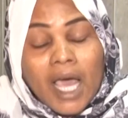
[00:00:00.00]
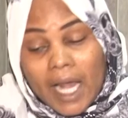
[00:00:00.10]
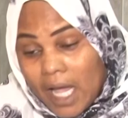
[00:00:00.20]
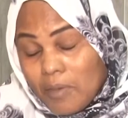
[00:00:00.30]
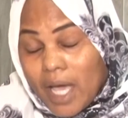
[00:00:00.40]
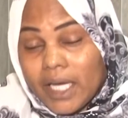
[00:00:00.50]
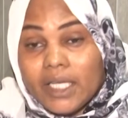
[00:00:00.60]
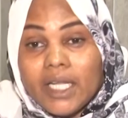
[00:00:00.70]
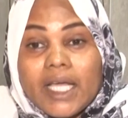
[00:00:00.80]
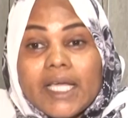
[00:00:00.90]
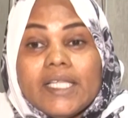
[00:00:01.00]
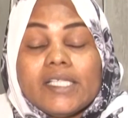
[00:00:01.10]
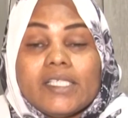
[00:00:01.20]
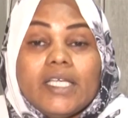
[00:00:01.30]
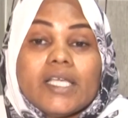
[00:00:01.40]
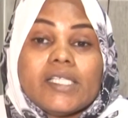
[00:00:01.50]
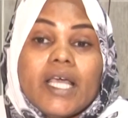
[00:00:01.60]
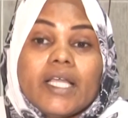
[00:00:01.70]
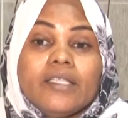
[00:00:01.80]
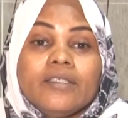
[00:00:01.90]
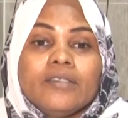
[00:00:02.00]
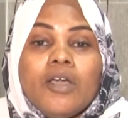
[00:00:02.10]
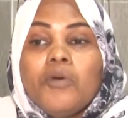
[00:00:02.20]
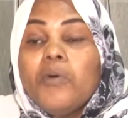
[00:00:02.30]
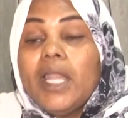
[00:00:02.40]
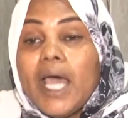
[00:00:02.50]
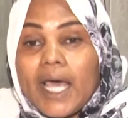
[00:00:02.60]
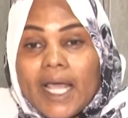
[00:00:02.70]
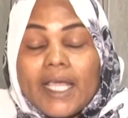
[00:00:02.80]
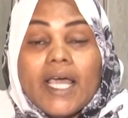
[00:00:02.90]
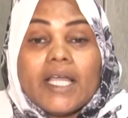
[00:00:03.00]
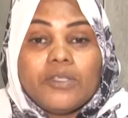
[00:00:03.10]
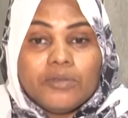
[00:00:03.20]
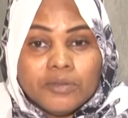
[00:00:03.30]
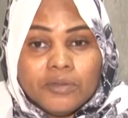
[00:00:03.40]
رغم على أنهكتنا السياسات والحركات